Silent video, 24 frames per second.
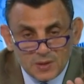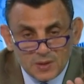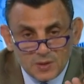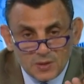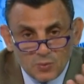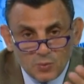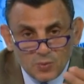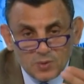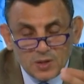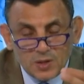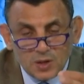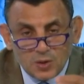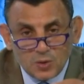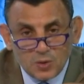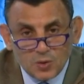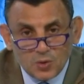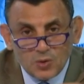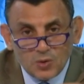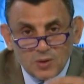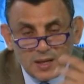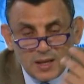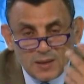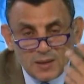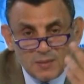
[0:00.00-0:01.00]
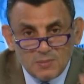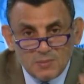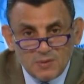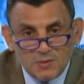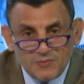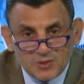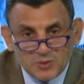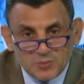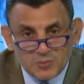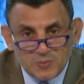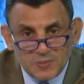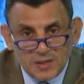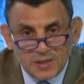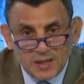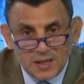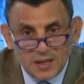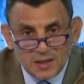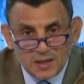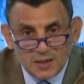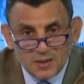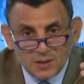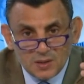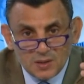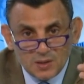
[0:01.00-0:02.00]
وأن كورونا ما فيش منها
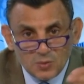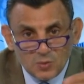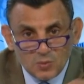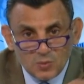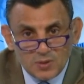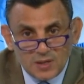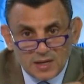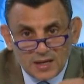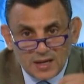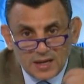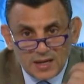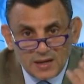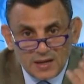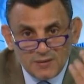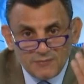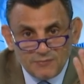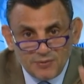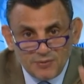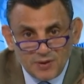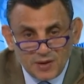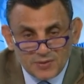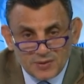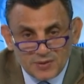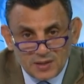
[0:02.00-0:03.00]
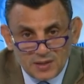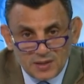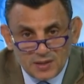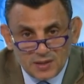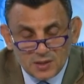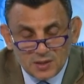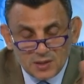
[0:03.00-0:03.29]
وأن كلام فاضي